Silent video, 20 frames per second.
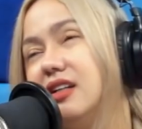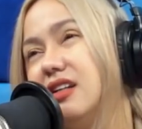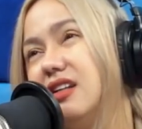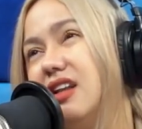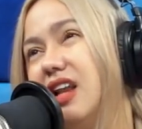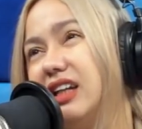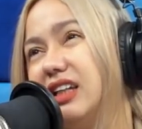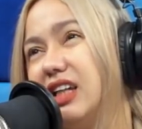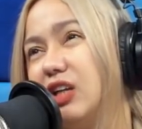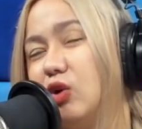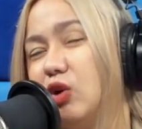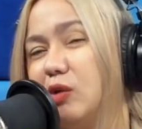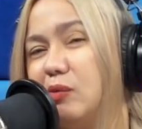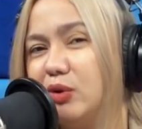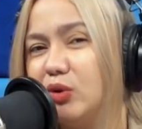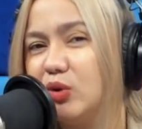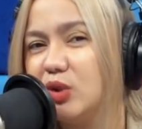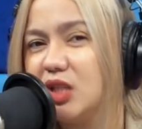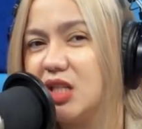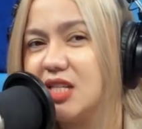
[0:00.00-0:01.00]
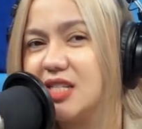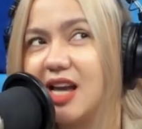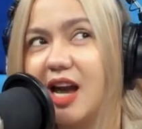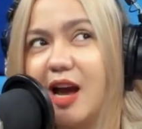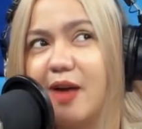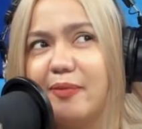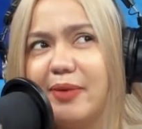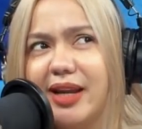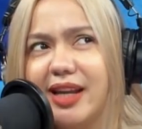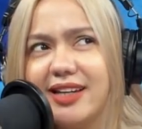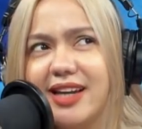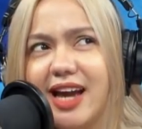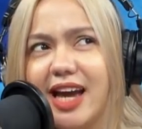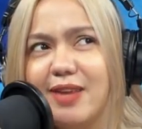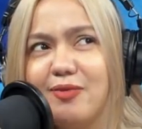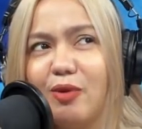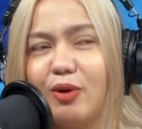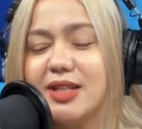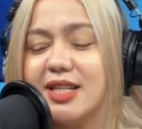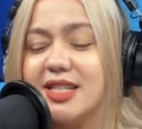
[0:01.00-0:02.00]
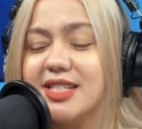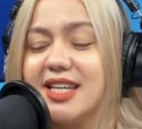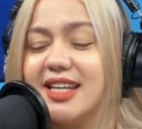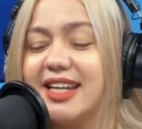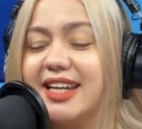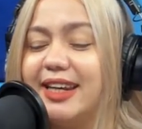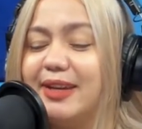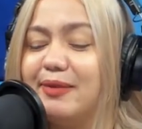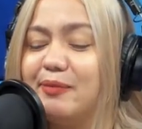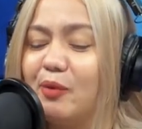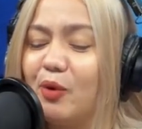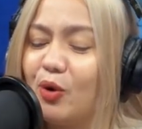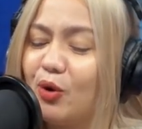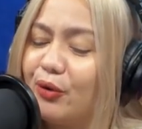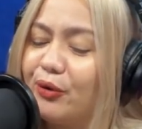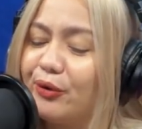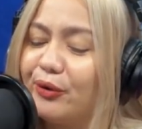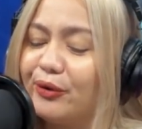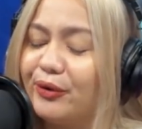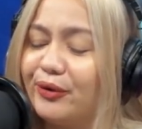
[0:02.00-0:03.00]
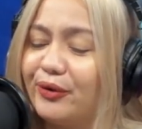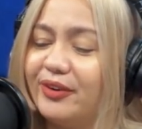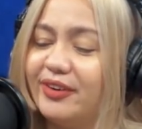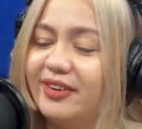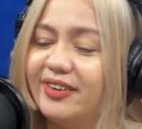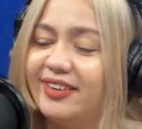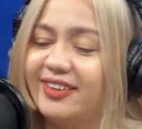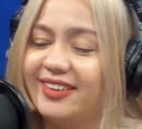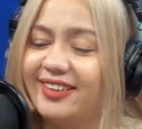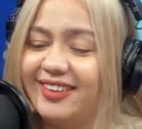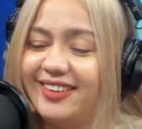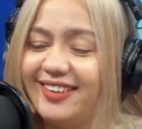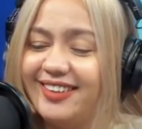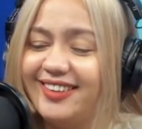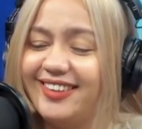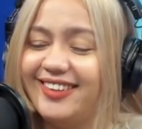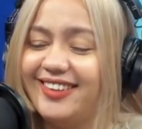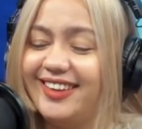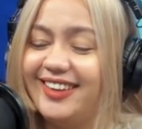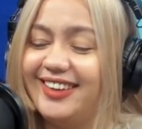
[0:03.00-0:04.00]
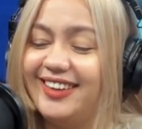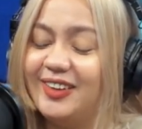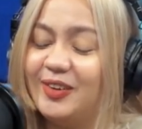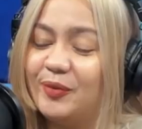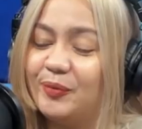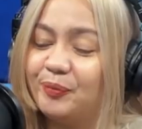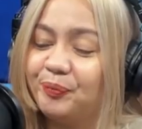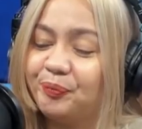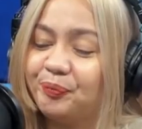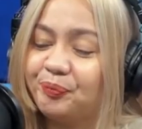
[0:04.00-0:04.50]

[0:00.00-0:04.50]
Lagi ko naman to sinasabi, alagaan mo kasi sarili mo. Yeah!